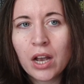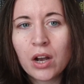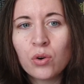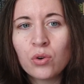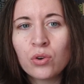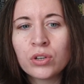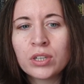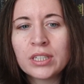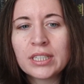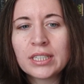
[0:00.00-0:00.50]

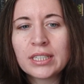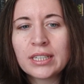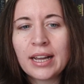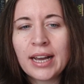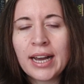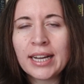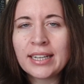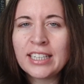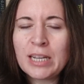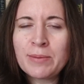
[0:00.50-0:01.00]
und
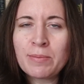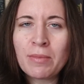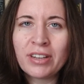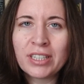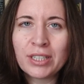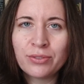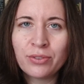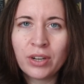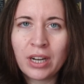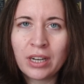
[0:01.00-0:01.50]
hatten immer
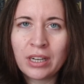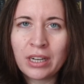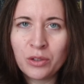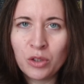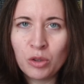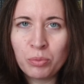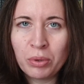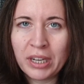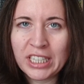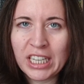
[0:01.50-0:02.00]
was füreinander
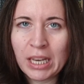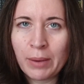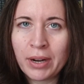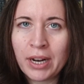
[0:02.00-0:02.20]
übrig.